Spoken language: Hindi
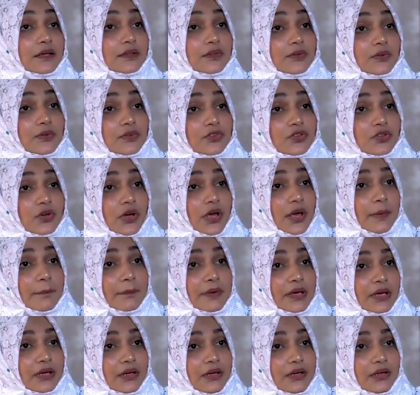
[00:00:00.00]
तो जो है
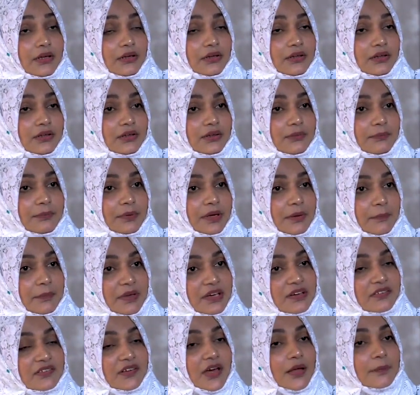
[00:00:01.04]
मैं
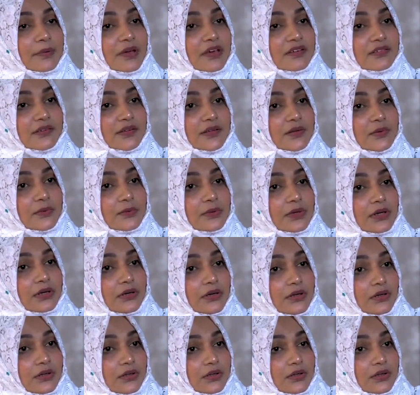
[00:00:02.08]
मेरे साथ भी ऐसा ही हुआ